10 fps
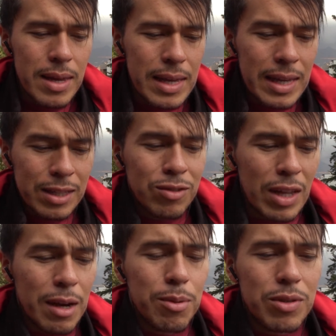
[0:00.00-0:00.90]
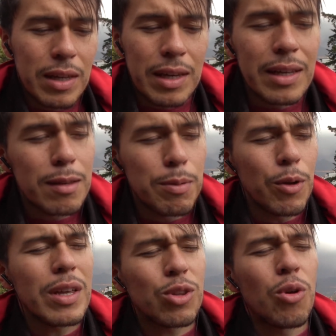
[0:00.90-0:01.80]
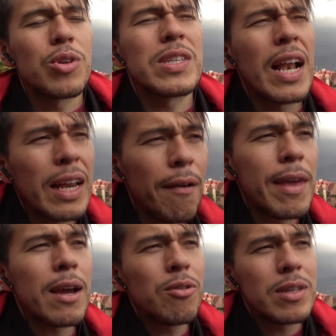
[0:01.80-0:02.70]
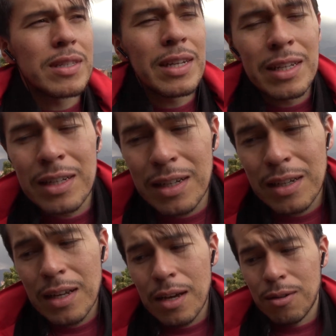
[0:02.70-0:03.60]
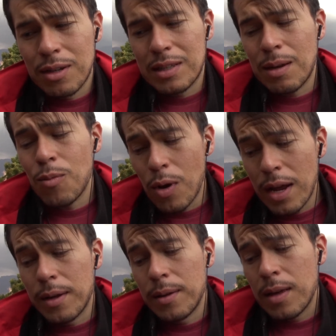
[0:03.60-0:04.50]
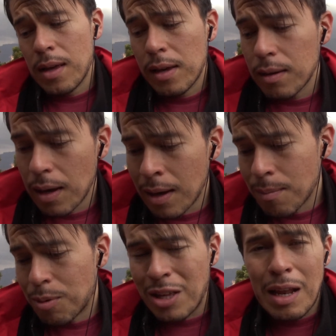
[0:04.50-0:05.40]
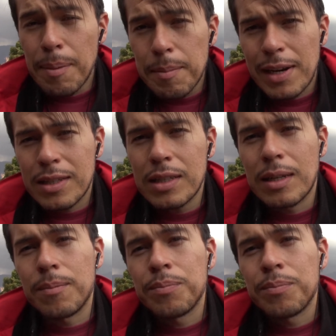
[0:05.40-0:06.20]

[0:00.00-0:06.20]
y esos nervios de que espero que todo salga bien con esta niña con esta mujer, eh, porque es la primera cita.